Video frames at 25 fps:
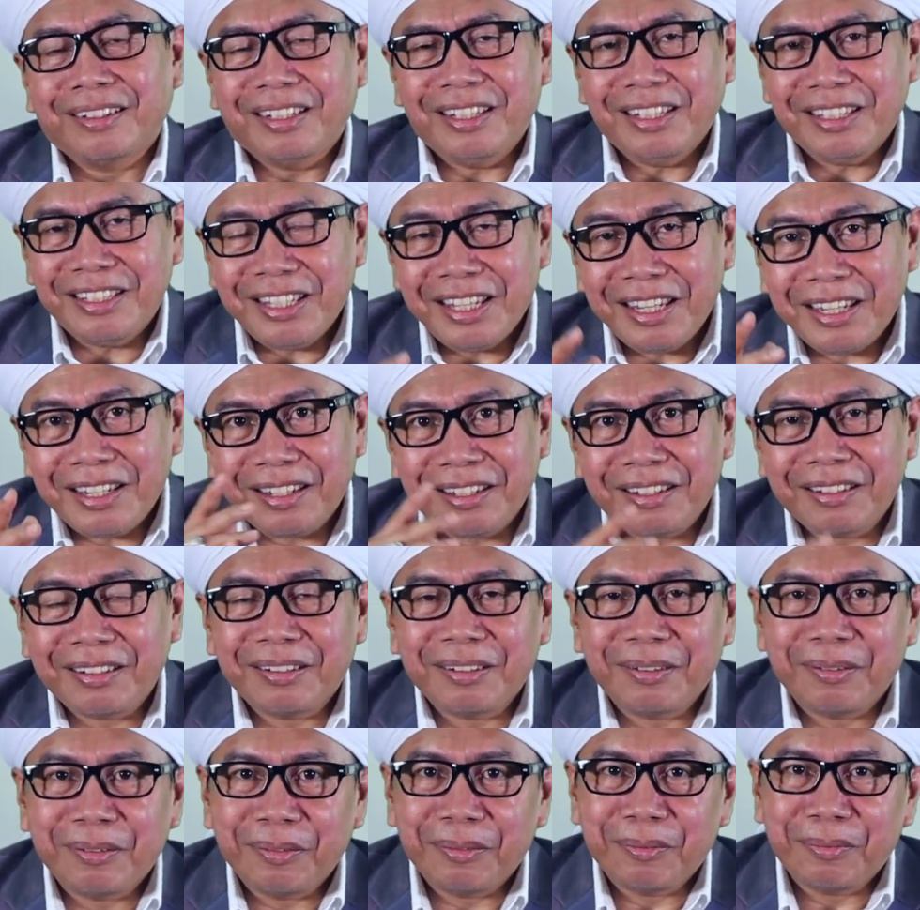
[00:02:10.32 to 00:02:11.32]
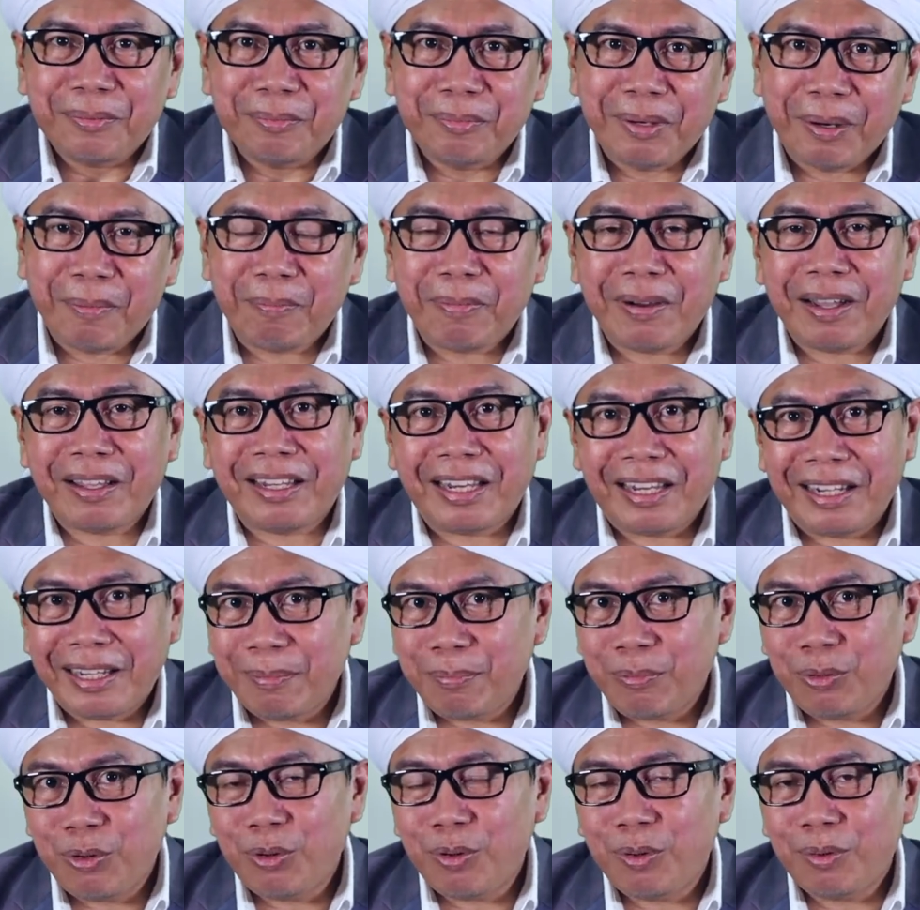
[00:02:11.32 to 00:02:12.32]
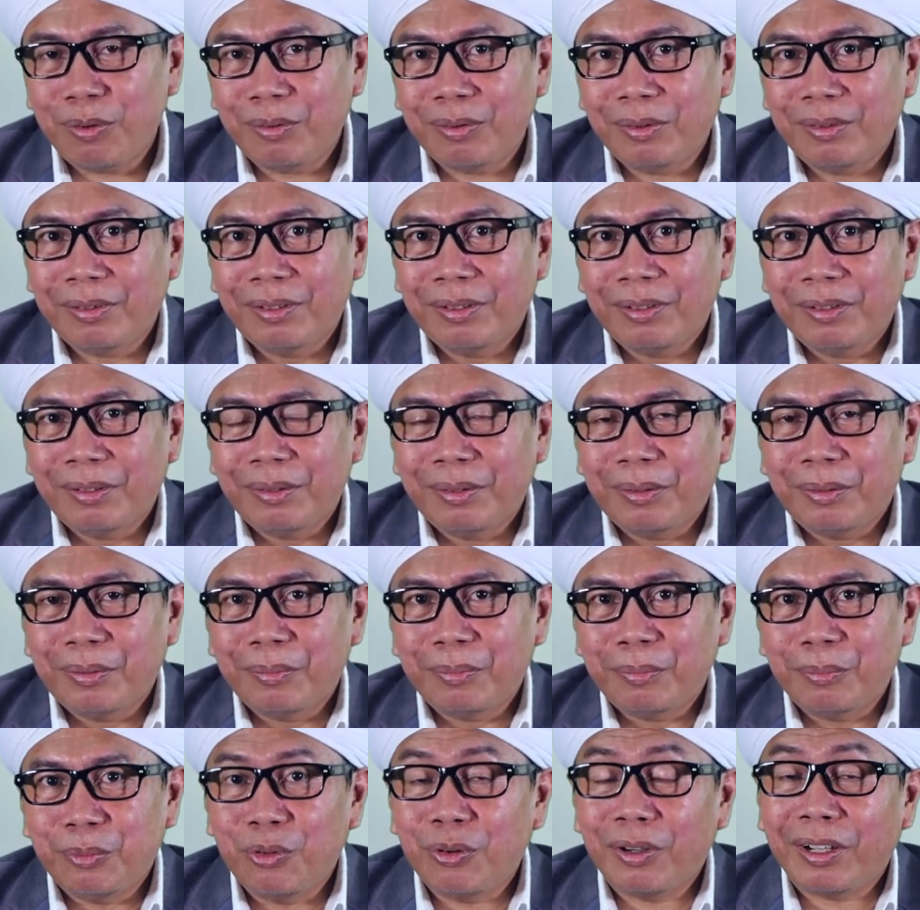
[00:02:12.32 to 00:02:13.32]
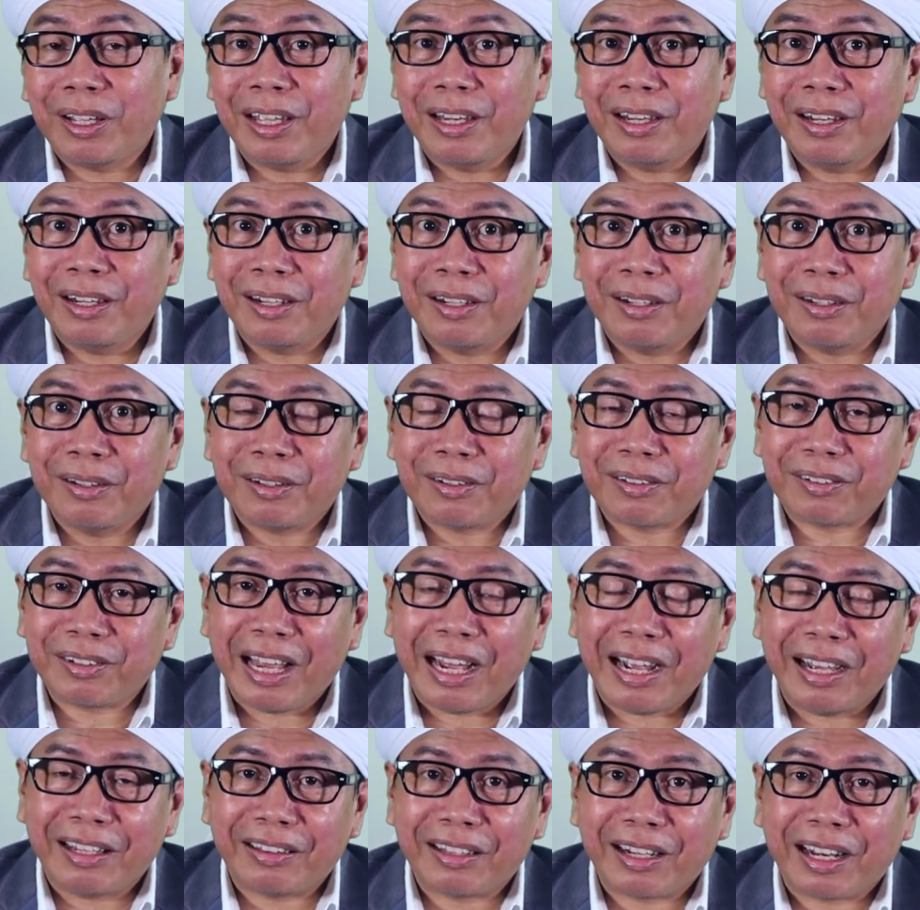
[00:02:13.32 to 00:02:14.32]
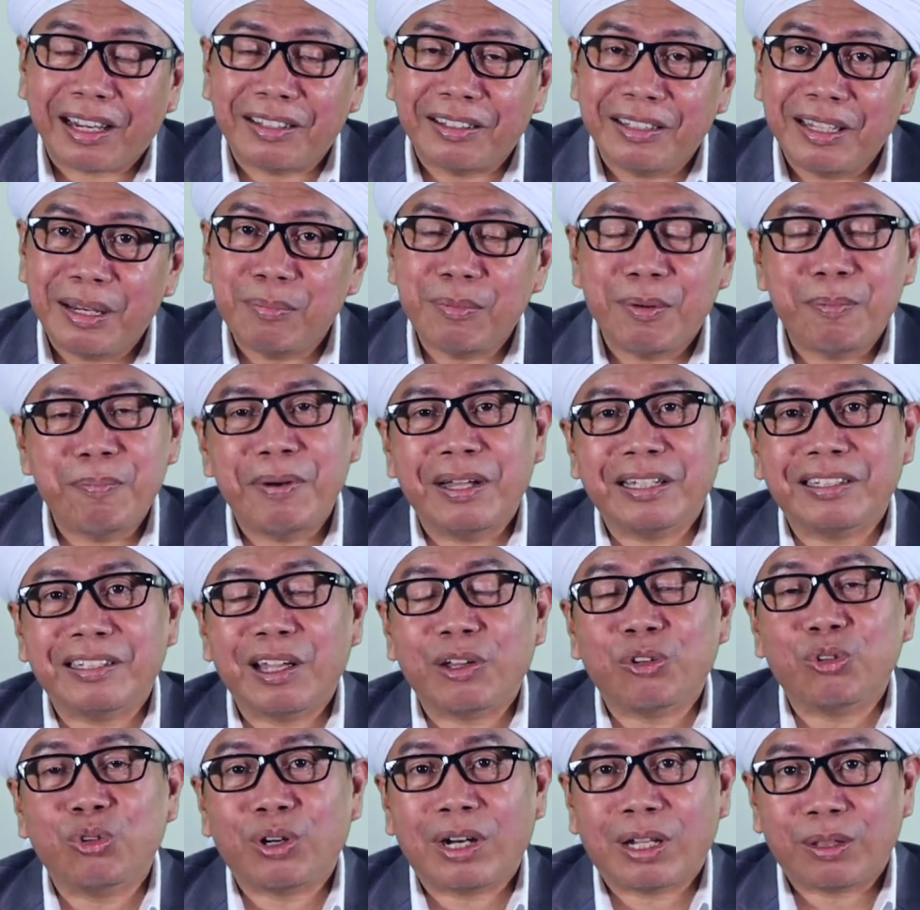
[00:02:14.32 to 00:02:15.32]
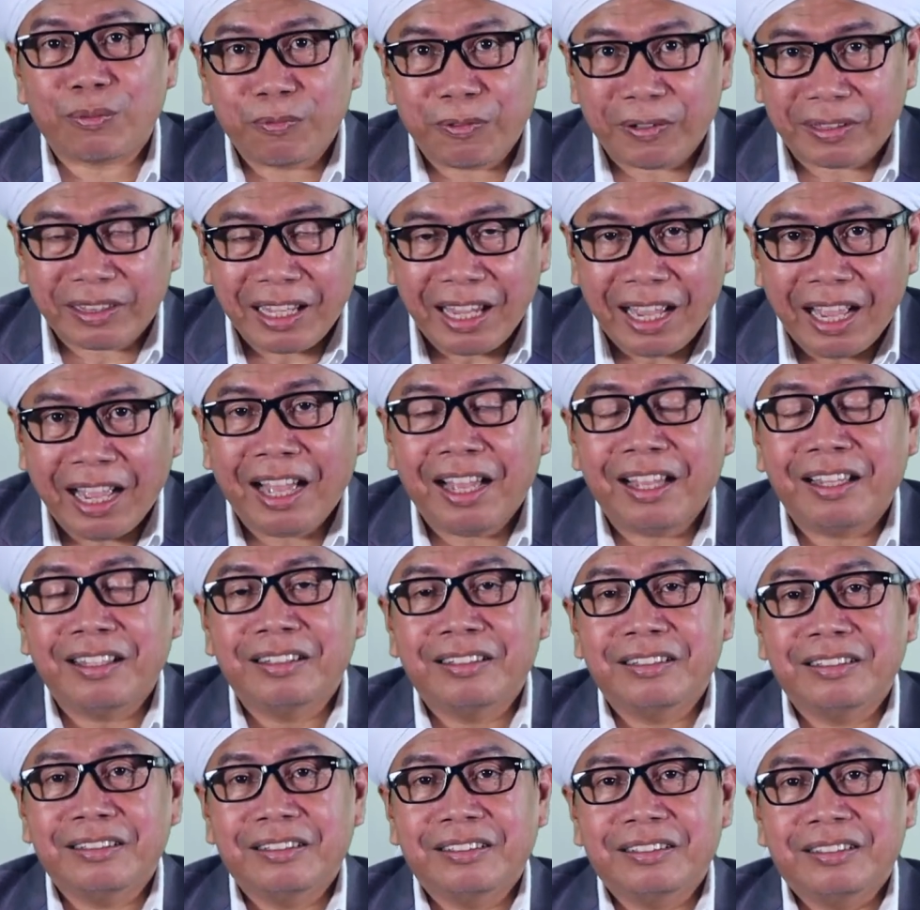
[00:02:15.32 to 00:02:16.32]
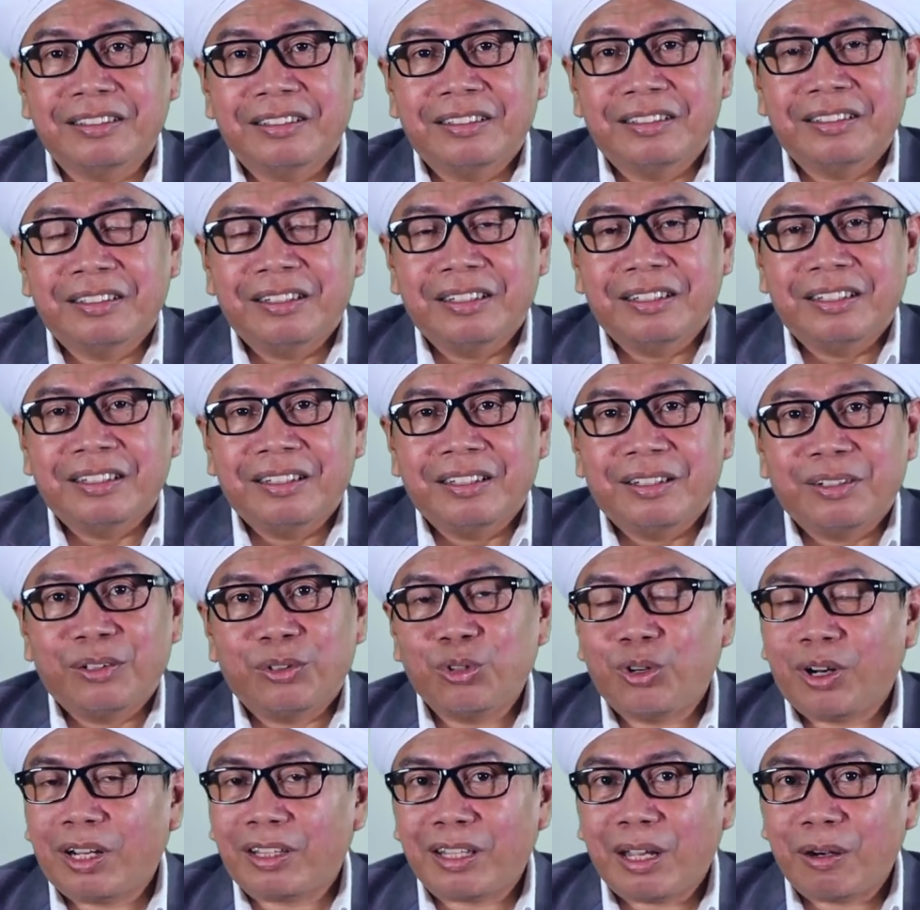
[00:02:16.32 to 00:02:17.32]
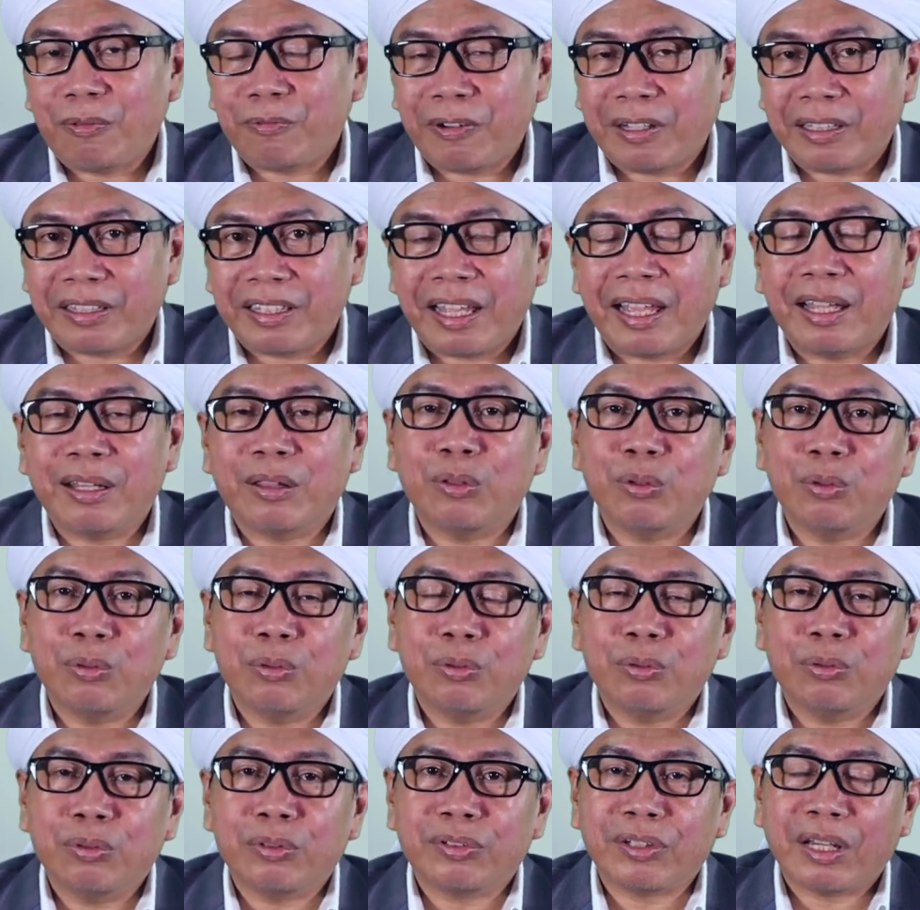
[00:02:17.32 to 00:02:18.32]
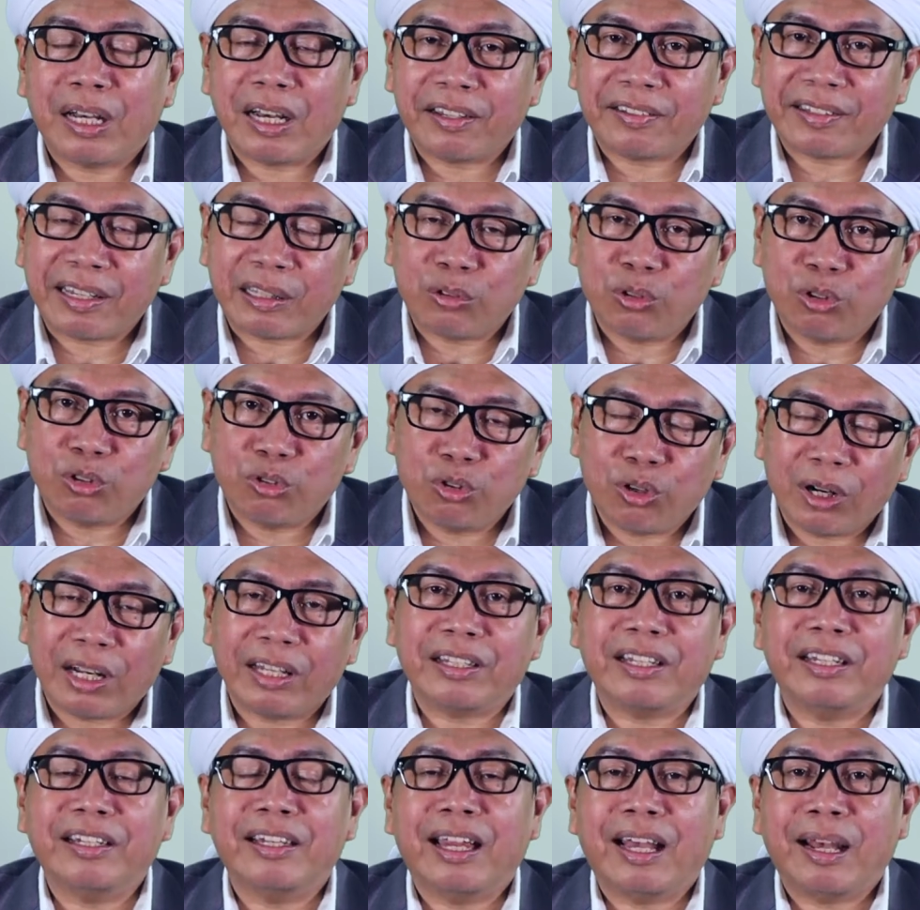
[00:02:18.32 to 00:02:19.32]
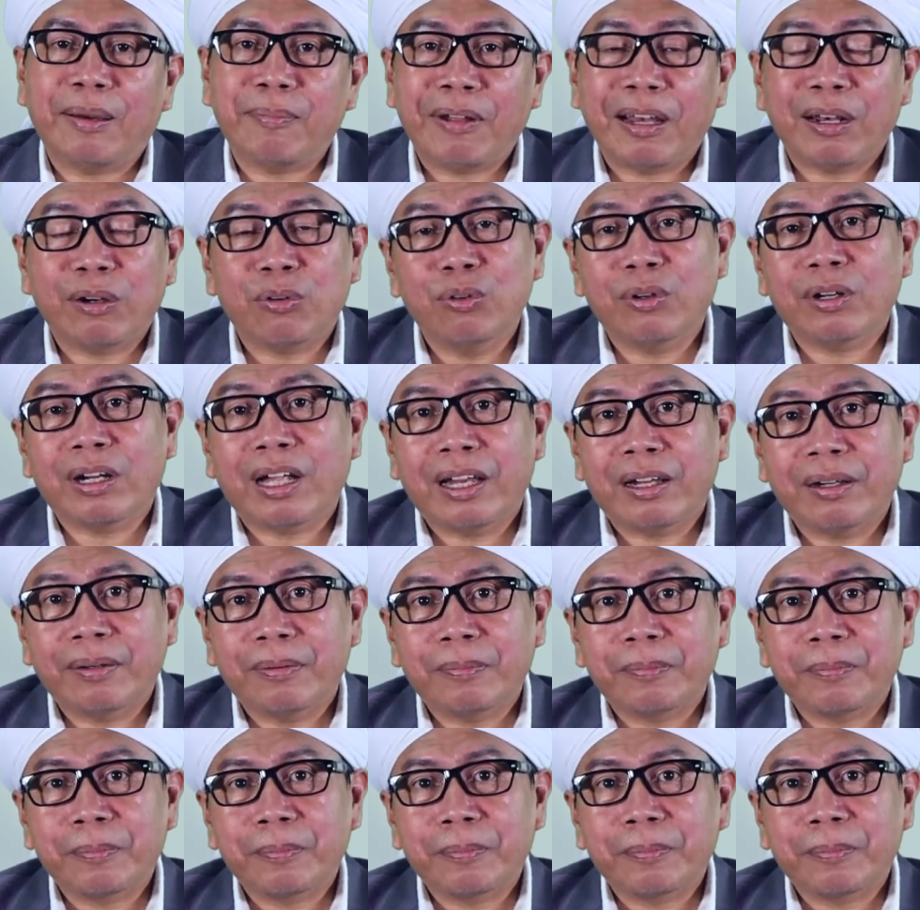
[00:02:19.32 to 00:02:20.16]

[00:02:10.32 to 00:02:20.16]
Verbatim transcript: izin Bapak dan Ibu mungkin sangat rajin membaca surat Fatihah. Surat Al-Fatihah itu salah satu surat di dalam Al-Quran.